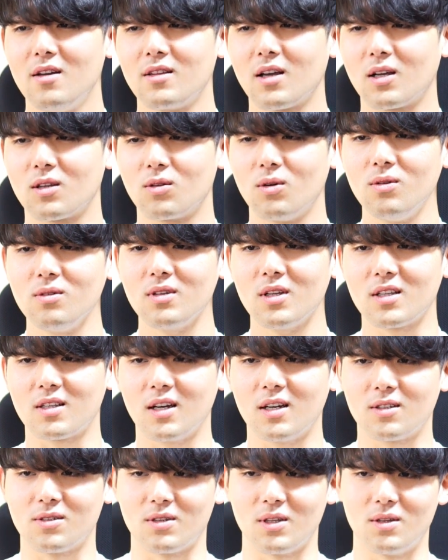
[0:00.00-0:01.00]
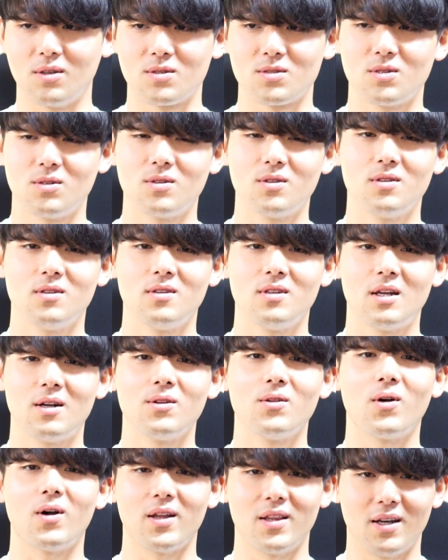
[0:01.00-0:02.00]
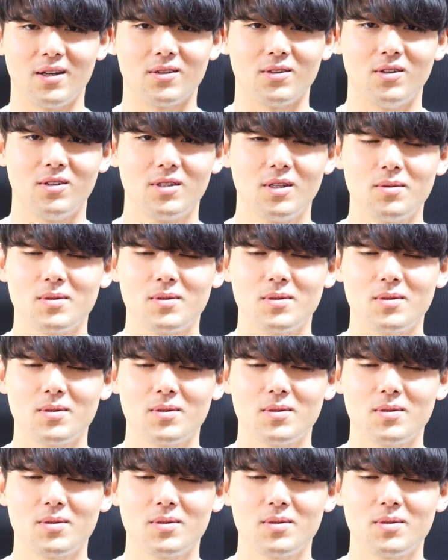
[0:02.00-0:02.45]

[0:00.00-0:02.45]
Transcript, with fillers: なんかどんな態度で臨んでるのかなと